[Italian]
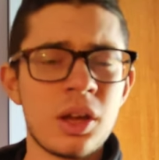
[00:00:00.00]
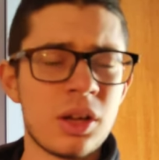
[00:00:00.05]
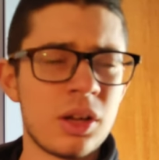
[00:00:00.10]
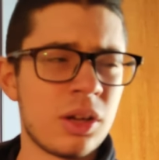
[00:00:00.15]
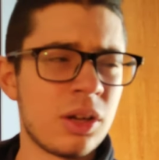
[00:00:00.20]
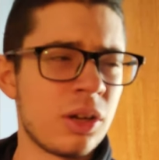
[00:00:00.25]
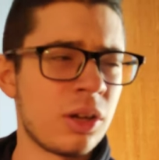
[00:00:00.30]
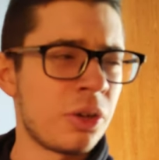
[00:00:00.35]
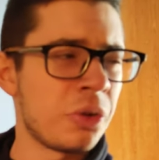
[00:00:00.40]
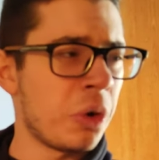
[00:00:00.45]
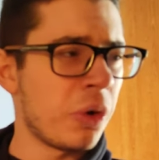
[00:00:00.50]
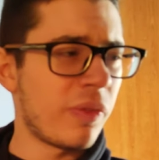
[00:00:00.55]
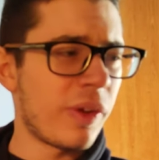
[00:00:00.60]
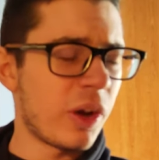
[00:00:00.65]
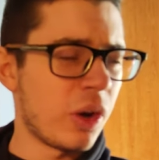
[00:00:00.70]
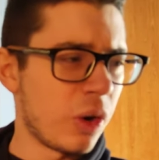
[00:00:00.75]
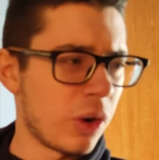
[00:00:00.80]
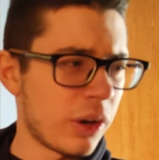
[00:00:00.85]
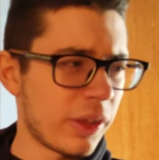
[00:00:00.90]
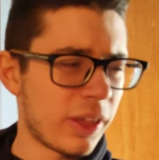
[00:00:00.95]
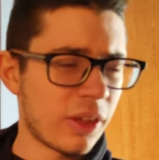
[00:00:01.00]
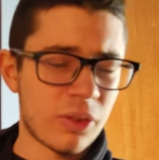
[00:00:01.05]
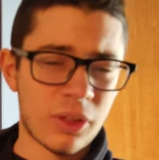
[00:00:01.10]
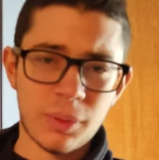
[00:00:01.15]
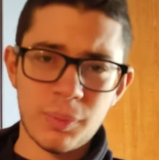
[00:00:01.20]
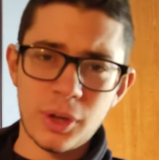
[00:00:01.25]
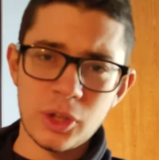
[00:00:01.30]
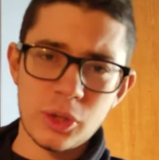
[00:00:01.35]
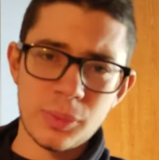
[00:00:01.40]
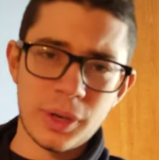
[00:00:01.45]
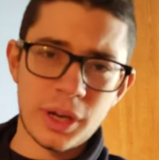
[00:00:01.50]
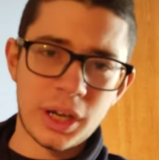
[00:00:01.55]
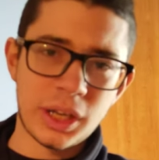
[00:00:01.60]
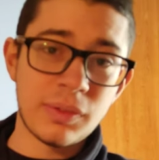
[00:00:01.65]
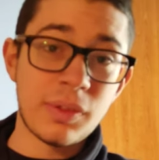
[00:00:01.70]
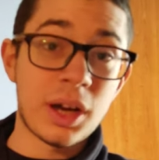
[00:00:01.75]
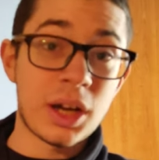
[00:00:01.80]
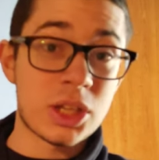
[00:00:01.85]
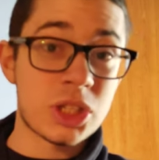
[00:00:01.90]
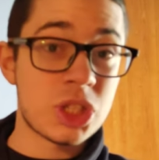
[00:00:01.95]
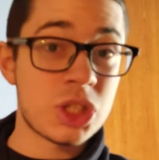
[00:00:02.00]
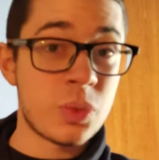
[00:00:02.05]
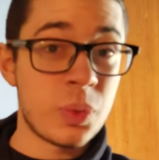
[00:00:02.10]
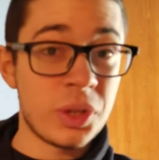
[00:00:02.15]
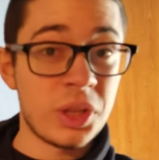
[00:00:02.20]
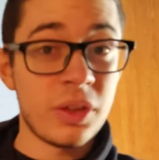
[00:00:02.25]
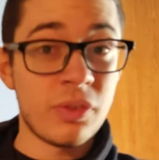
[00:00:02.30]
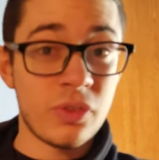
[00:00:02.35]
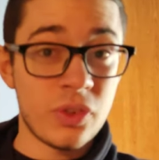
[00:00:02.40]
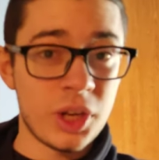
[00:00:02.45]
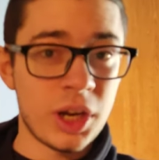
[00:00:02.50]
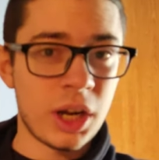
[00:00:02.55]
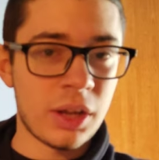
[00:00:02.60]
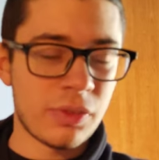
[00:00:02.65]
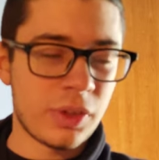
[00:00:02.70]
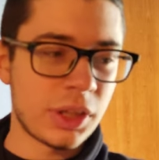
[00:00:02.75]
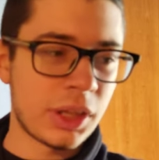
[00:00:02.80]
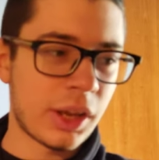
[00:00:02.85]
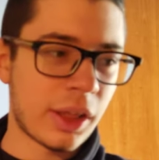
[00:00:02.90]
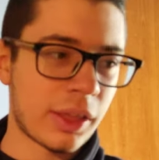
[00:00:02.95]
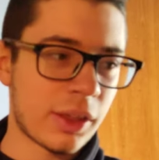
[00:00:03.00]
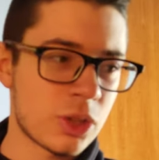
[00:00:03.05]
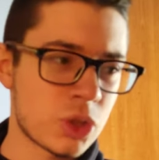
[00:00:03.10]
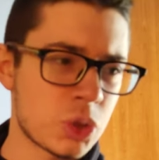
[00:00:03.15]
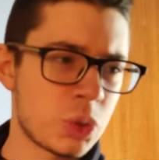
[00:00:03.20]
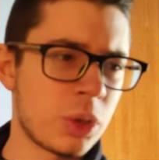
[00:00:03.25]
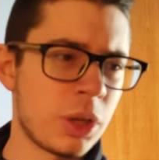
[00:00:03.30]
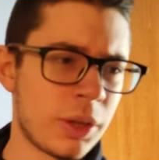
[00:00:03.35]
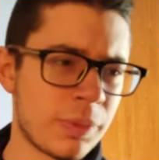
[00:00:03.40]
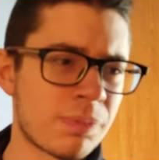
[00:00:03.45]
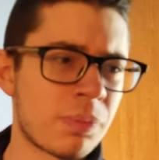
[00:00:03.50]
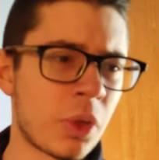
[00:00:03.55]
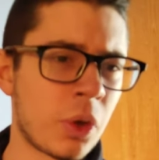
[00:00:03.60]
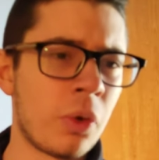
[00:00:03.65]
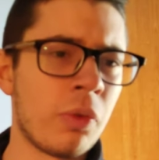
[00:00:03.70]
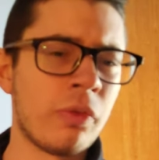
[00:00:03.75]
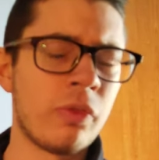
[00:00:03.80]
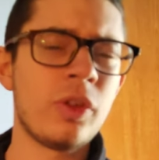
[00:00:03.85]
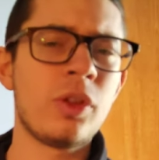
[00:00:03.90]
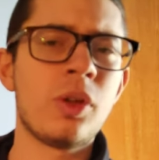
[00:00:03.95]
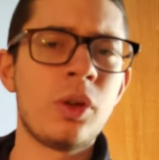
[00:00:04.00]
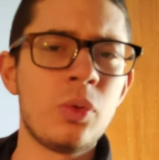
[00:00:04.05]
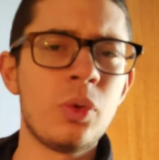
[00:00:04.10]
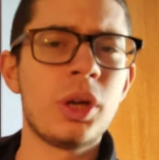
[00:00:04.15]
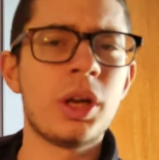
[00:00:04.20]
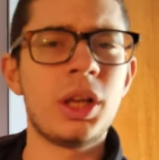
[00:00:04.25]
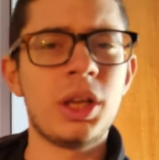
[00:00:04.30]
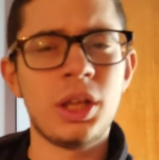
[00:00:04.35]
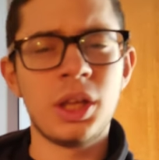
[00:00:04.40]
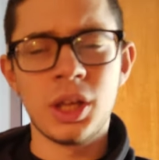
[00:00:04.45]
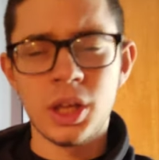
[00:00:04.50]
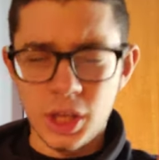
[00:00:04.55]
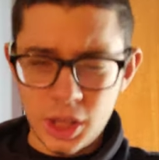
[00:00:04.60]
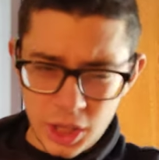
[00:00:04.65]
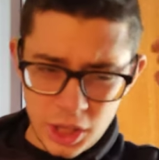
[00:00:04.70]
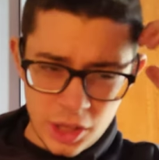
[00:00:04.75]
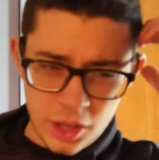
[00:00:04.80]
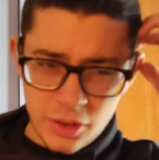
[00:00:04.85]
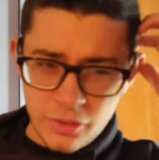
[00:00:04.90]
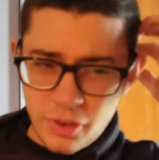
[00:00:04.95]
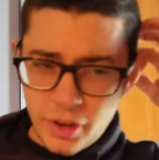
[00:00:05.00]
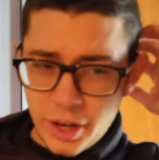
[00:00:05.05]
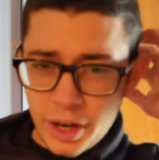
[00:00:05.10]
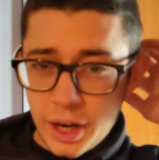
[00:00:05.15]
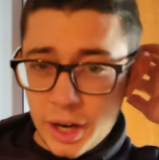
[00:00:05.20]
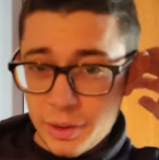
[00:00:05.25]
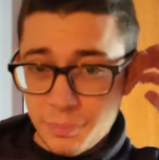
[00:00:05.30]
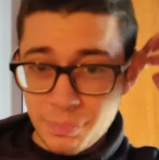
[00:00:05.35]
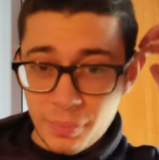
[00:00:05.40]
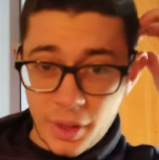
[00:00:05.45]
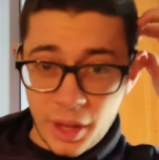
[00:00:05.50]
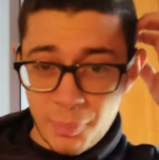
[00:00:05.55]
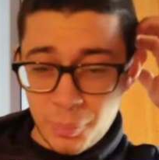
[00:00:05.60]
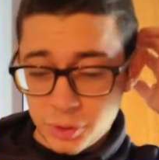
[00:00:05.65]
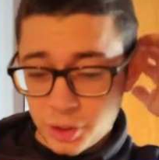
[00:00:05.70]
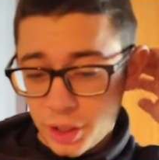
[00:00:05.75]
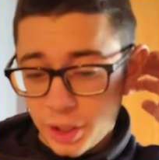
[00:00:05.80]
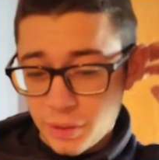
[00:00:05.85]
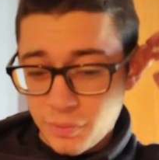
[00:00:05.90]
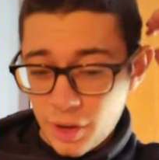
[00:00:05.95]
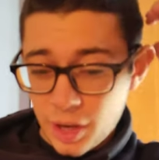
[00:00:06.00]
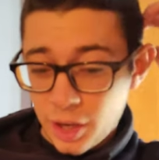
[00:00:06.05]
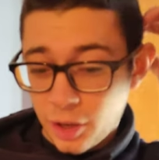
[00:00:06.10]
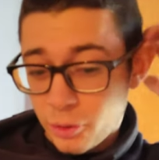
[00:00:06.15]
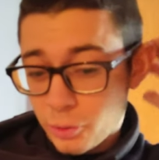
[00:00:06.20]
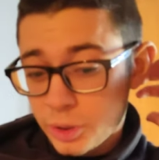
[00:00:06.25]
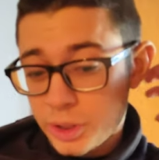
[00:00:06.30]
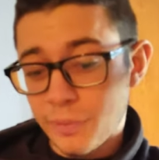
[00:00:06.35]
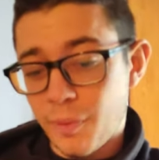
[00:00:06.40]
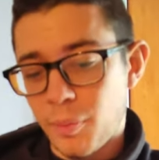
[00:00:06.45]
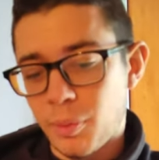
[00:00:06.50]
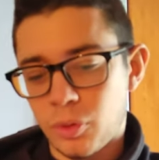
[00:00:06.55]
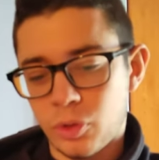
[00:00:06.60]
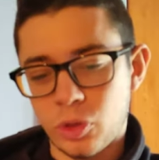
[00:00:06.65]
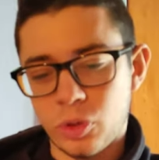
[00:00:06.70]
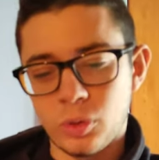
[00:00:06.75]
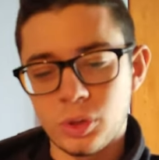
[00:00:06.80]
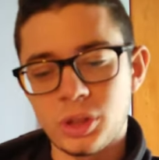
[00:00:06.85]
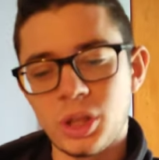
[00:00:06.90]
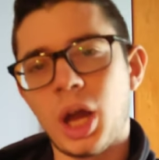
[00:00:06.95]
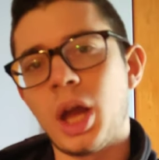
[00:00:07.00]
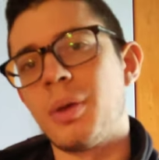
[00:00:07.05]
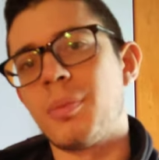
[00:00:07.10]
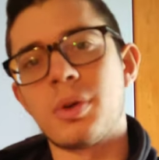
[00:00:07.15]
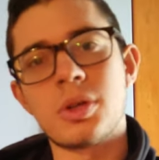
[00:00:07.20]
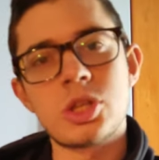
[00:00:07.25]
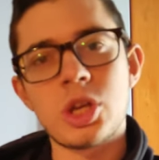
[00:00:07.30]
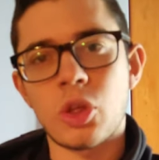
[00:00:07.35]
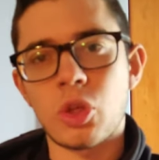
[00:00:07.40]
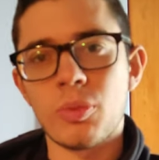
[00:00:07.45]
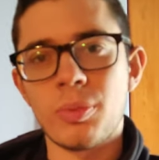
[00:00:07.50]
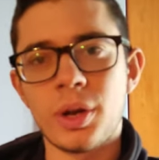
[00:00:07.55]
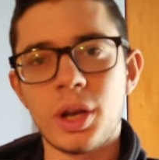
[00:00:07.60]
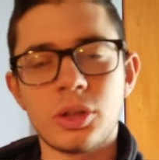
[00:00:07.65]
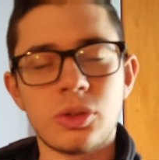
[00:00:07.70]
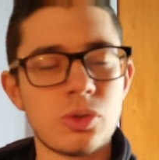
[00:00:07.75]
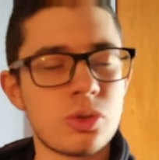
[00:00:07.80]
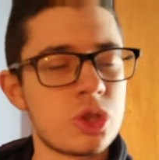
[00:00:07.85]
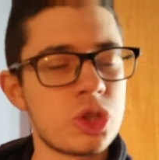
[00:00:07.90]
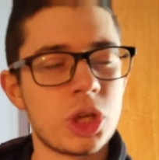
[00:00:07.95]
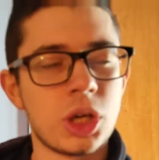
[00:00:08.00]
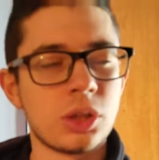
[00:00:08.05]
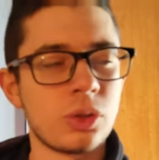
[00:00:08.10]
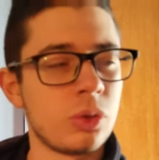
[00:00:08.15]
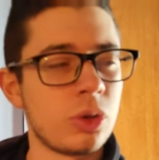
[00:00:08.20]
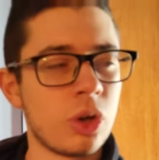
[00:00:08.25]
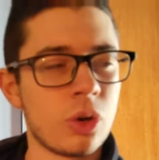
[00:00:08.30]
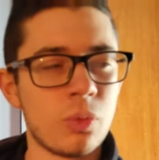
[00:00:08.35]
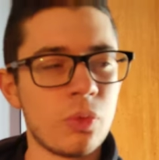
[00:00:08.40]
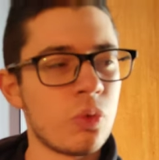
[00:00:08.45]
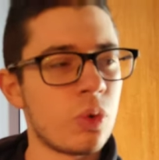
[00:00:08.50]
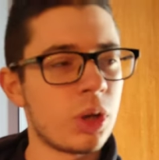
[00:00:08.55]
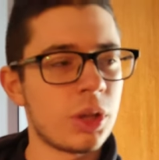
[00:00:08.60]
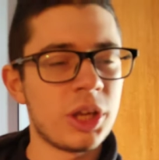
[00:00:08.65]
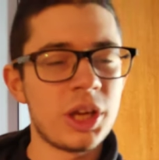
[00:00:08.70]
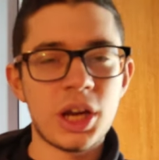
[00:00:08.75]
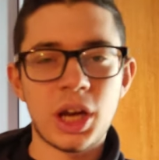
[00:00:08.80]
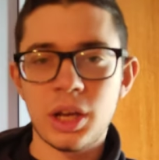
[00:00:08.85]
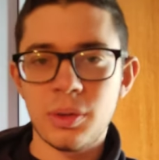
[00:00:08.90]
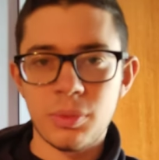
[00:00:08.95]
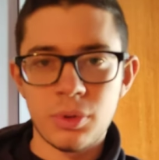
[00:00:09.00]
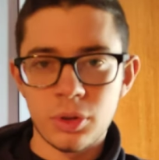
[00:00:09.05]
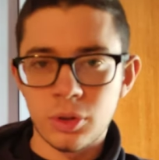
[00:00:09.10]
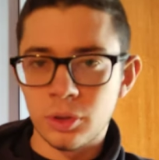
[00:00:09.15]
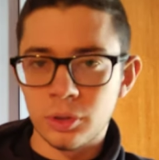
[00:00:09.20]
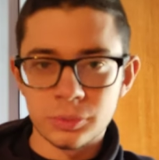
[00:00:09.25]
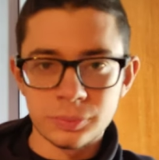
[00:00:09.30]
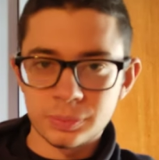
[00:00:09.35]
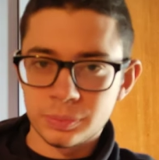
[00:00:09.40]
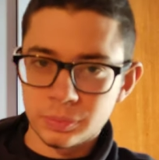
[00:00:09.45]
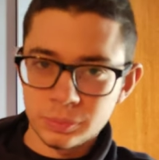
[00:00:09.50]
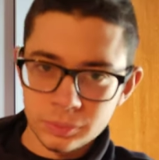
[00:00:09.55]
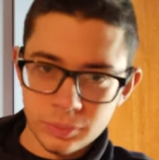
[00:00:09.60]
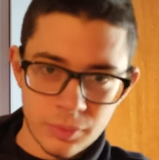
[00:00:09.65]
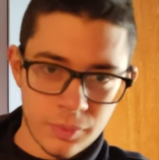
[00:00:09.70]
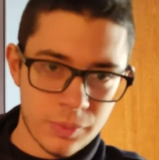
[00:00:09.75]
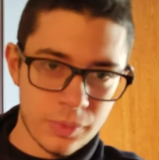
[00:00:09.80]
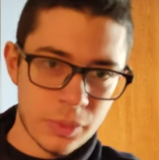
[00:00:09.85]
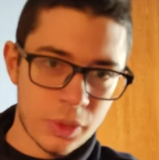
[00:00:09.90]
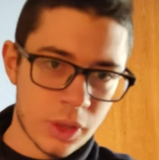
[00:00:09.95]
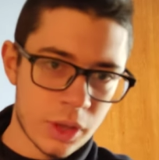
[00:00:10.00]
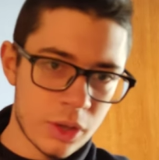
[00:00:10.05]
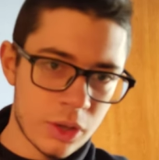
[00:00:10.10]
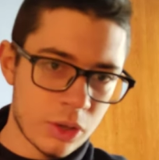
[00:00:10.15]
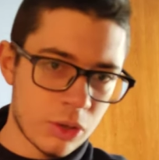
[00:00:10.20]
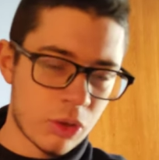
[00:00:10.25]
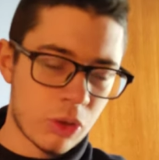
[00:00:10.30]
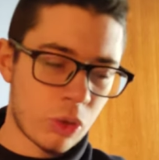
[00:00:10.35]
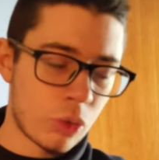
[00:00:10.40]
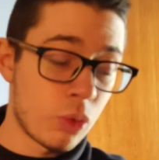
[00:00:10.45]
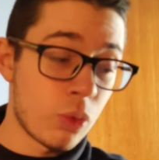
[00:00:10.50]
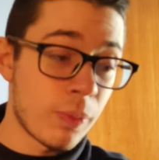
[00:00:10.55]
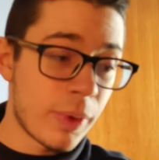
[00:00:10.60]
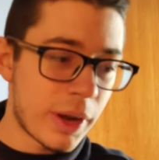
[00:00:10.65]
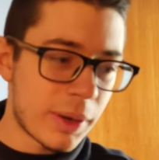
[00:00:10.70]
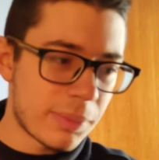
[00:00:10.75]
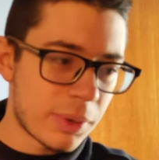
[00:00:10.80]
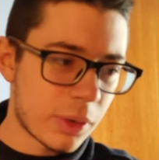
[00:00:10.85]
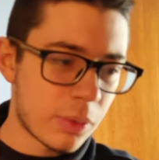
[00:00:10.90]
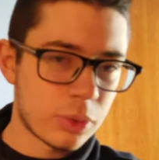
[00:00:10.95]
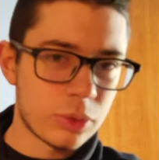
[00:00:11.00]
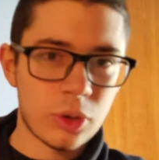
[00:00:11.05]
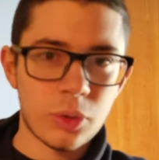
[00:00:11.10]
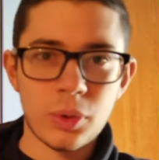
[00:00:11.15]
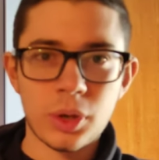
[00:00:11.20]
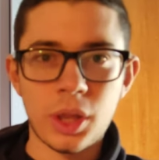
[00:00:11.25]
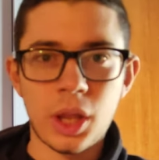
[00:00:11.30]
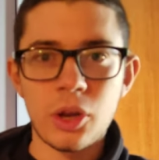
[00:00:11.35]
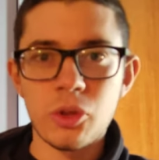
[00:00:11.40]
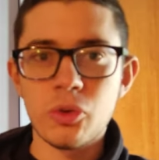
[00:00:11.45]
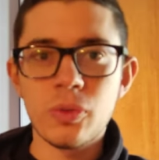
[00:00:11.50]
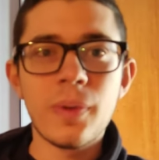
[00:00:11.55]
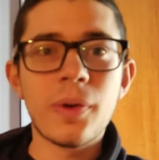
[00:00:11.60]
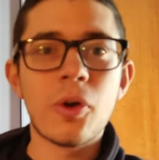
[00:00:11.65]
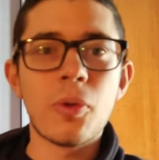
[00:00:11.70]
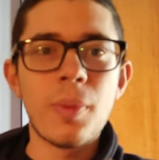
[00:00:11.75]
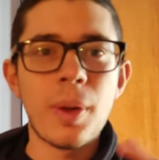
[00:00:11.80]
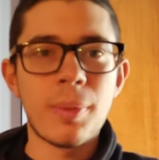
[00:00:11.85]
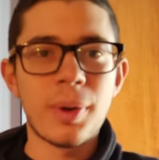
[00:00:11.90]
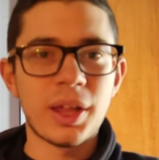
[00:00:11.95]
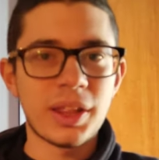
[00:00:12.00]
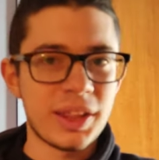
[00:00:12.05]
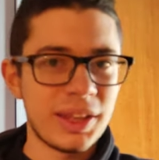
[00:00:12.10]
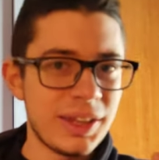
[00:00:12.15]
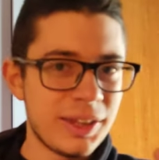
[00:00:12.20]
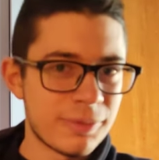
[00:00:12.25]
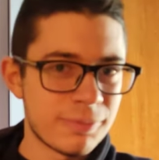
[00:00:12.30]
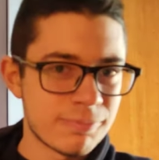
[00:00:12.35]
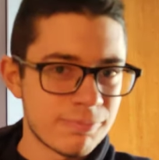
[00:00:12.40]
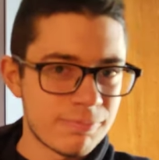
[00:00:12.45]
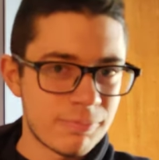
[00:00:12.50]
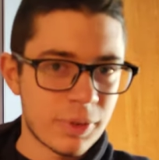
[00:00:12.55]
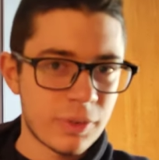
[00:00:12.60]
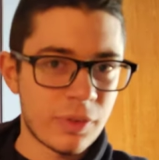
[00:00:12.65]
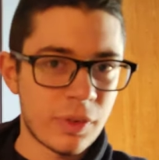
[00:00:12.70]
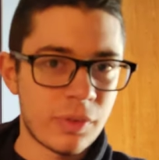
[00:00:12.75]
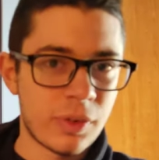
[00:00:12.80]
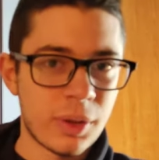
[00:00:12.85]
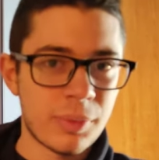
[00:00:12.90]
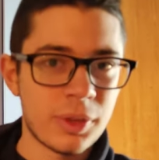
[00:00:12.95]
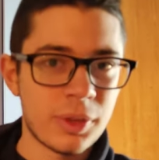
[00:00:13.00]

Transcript: 9 eh, gol se non sbaglio per arrivarci, quindi fino alla fine della stagione confido in lui che li farà e potrà arrivare all'ottavo posto all time. Ha già superato giocatori comunque di calibro super per quanto riguarda la Juve come Platini, per farvi